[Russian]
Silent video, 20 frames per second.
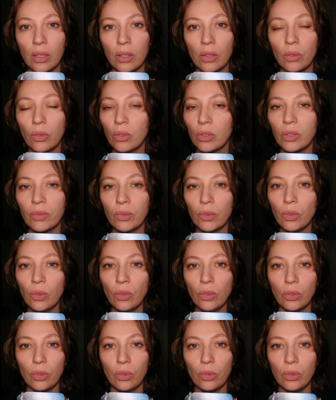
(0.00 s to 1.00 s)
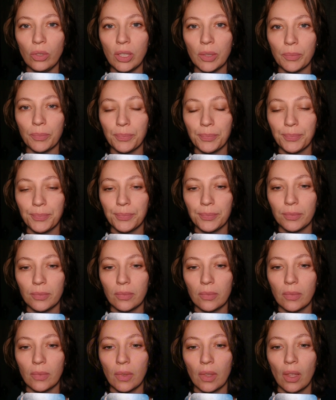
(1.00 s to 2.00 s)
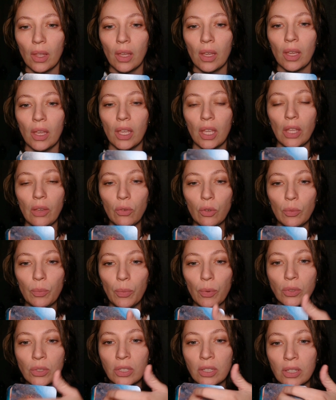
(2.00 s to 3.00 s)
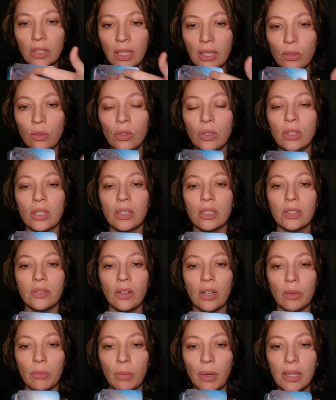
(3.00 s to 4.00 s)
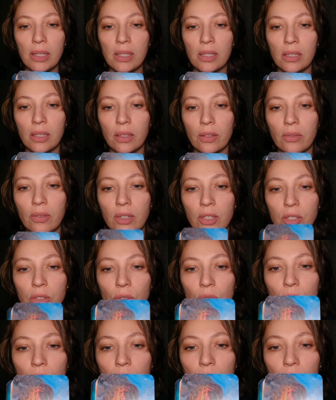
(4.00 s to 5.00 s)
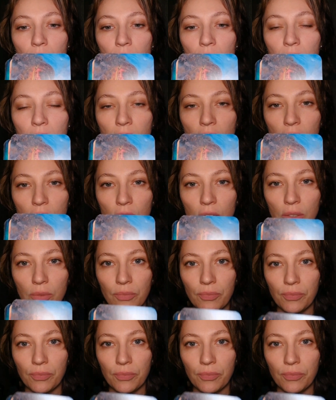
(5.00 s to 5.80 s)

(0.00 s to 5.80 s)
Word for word: но не в угоду другим. И вот после такой трансформации вас ждет встреча.